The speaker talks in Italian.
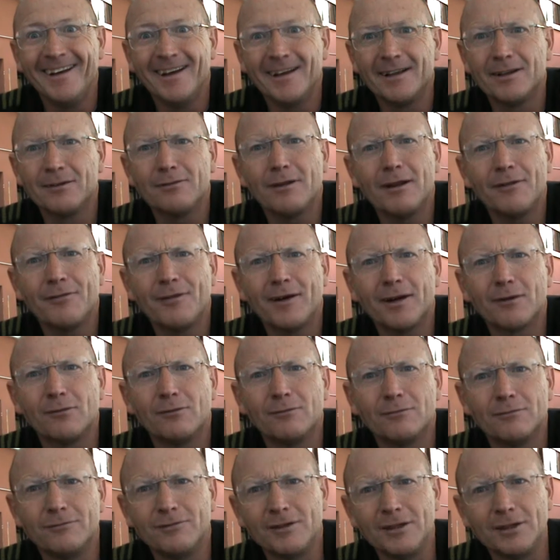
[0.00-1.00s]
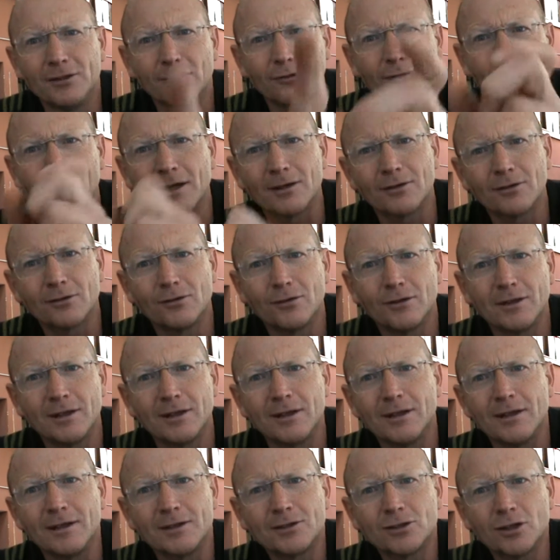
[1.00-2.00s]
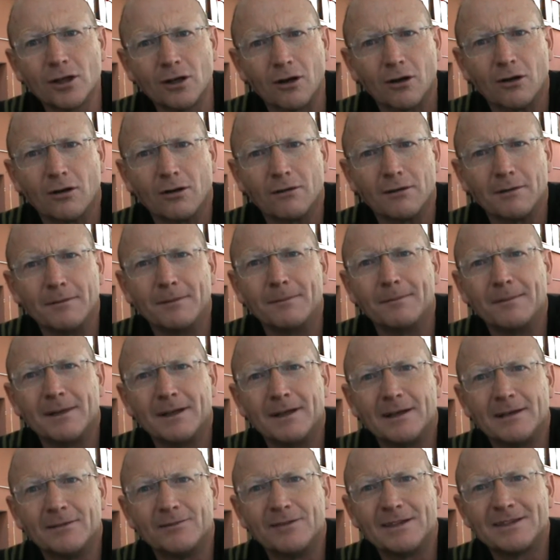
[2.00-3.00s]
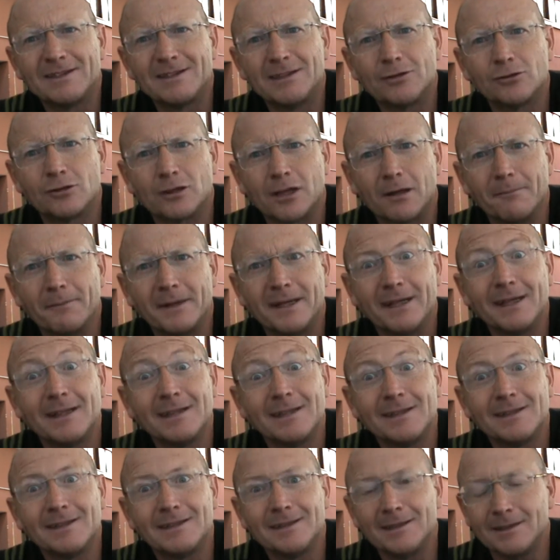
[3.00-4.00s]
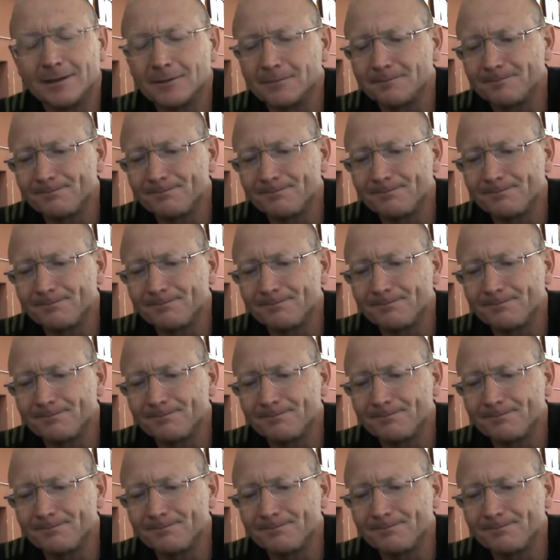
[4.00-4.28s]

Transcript: Dovrei fare un video con, la, con le, ce l'ho il, il vestito da benedettino.